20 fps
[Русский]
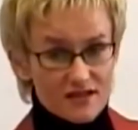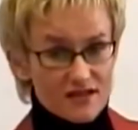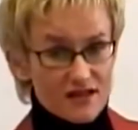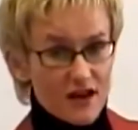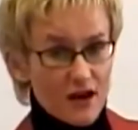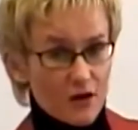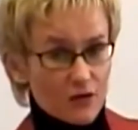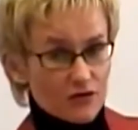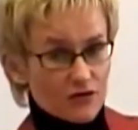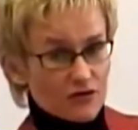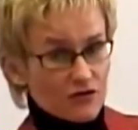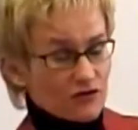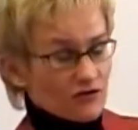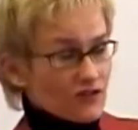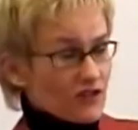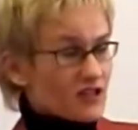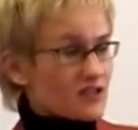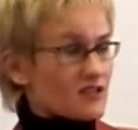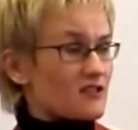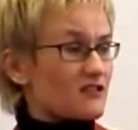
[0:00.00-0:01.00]
а он ее
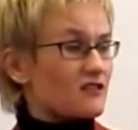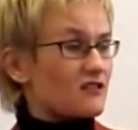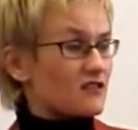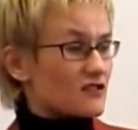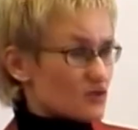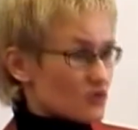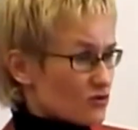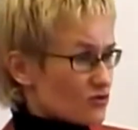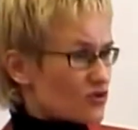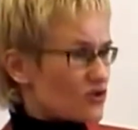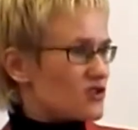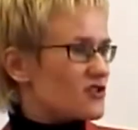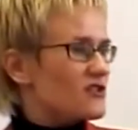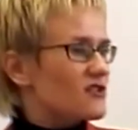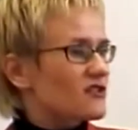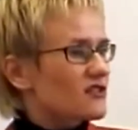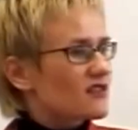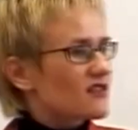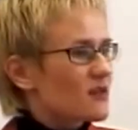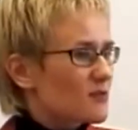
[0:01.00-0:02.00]
тратит
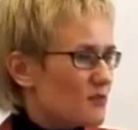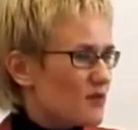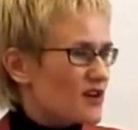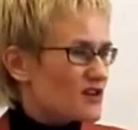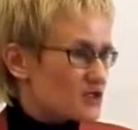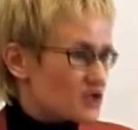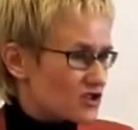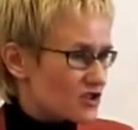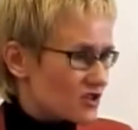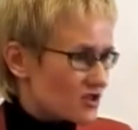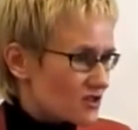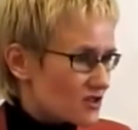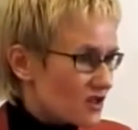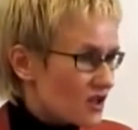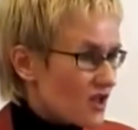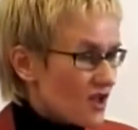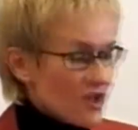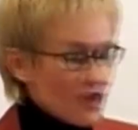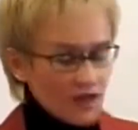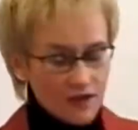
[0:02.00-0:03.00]
исключительно на пожить.
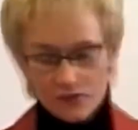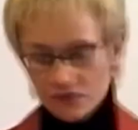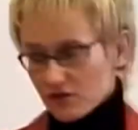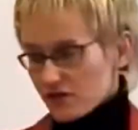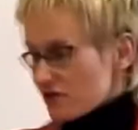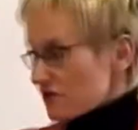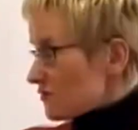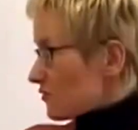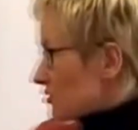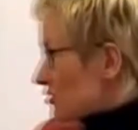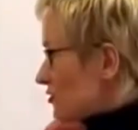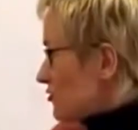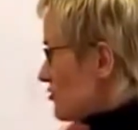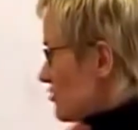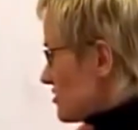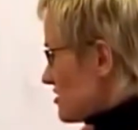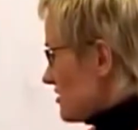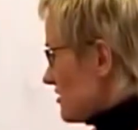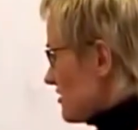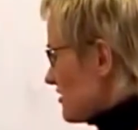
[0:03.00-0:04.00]
Вот эти вот
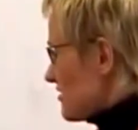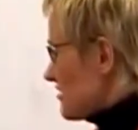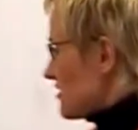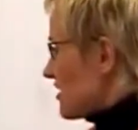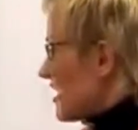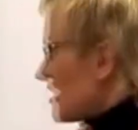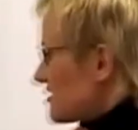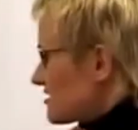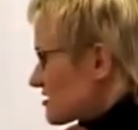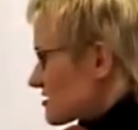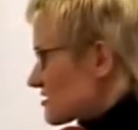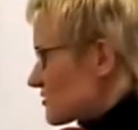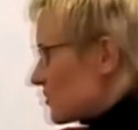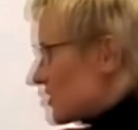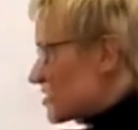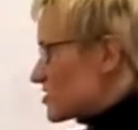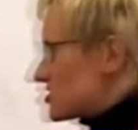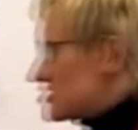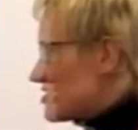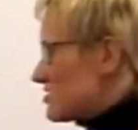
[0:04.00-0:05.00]
люди, катятся по
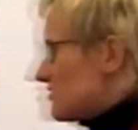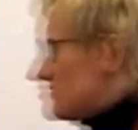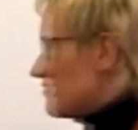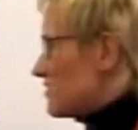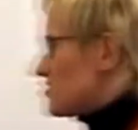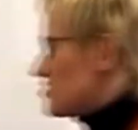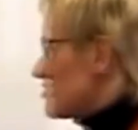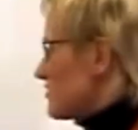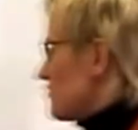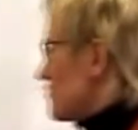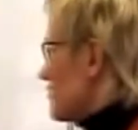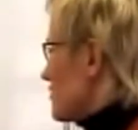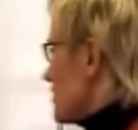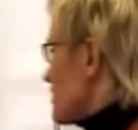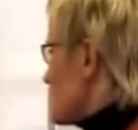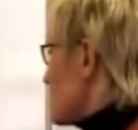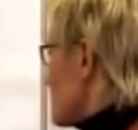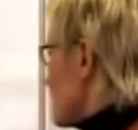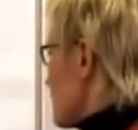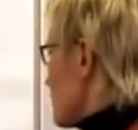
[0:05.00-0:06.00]
жизни вечным
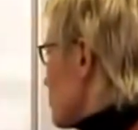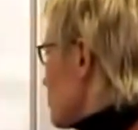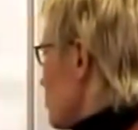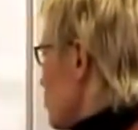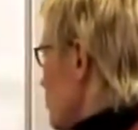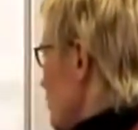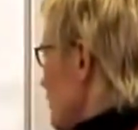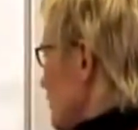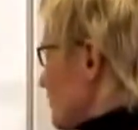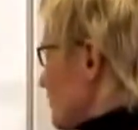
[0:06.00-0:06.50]
финансовым нулем.